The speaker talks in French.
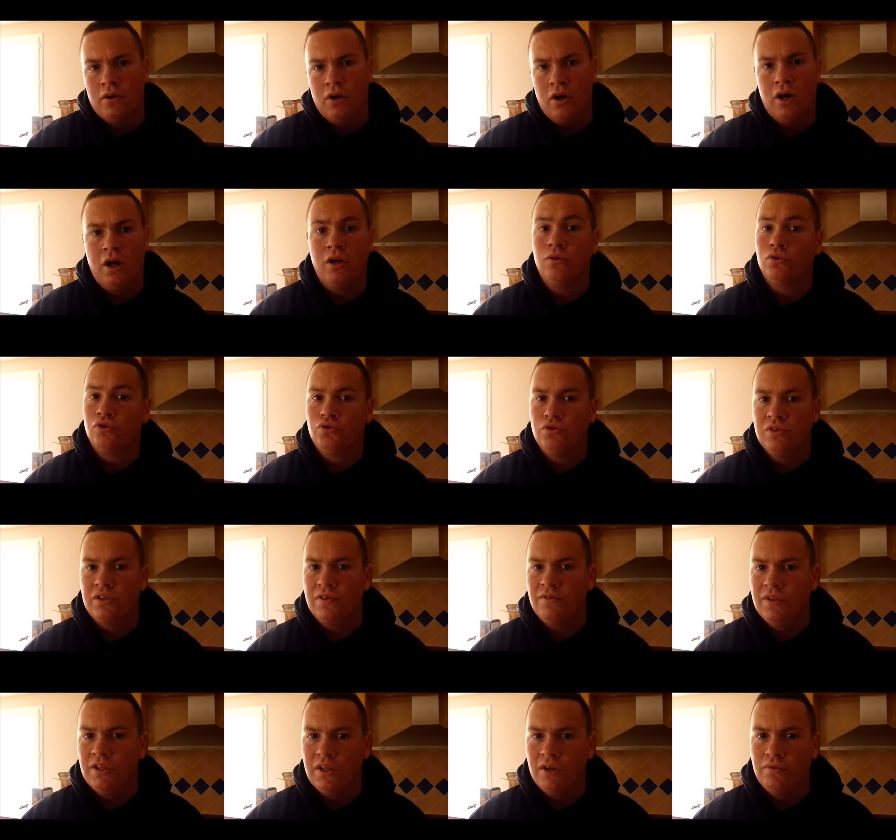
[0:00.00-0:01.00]
Voilà, donc je vous
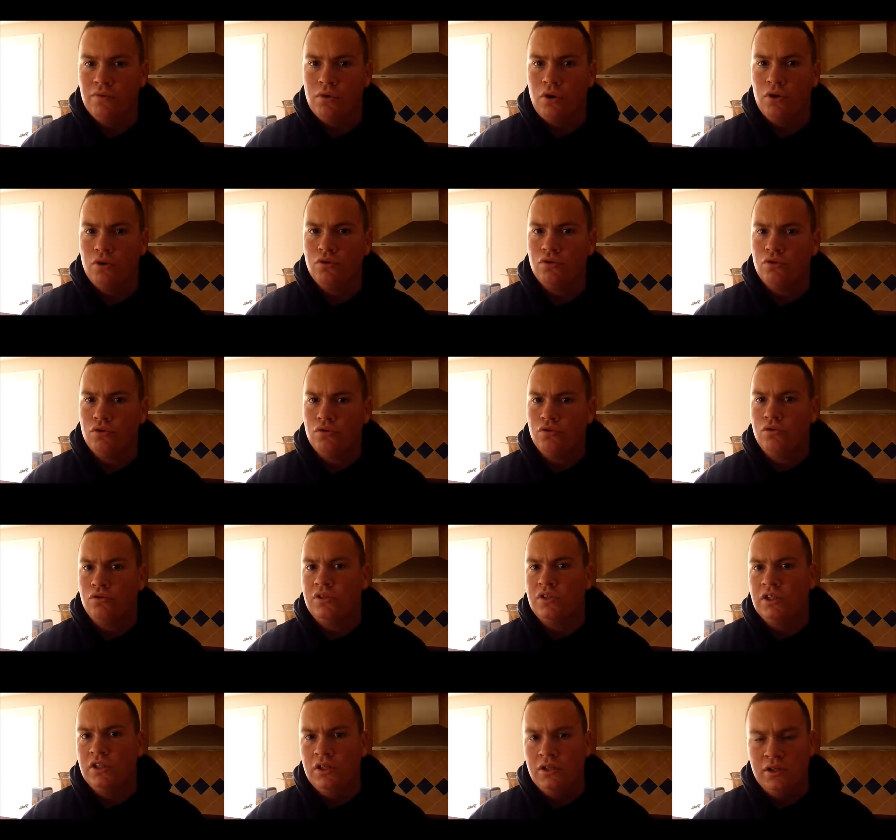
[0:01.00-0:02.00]
invite à vous rendre sur ce
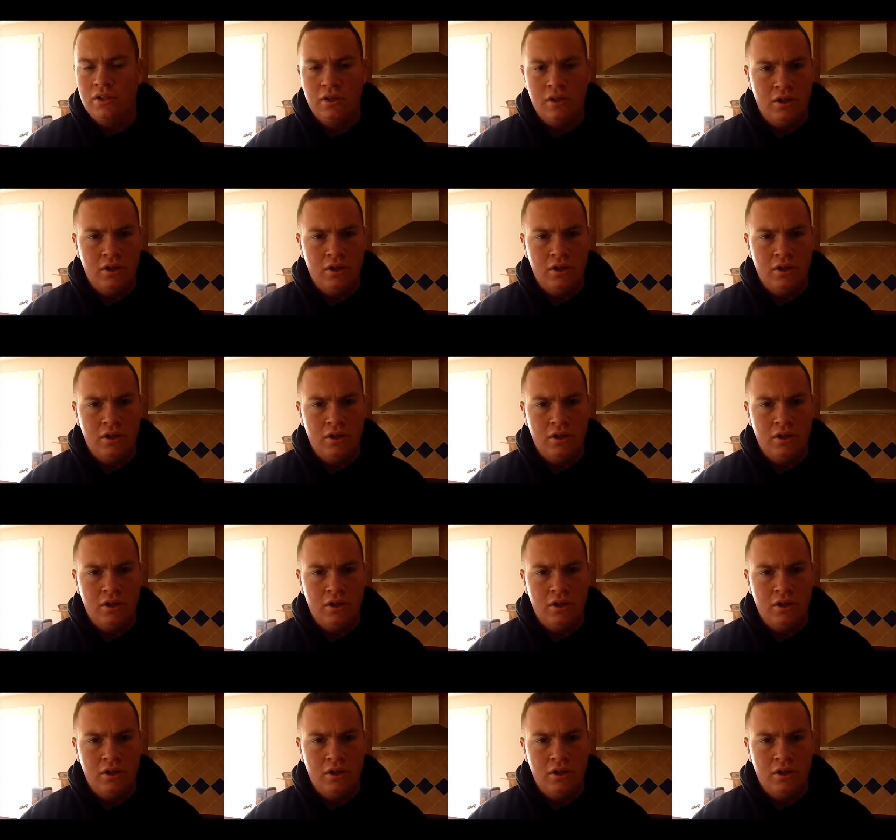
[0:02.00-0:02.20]
site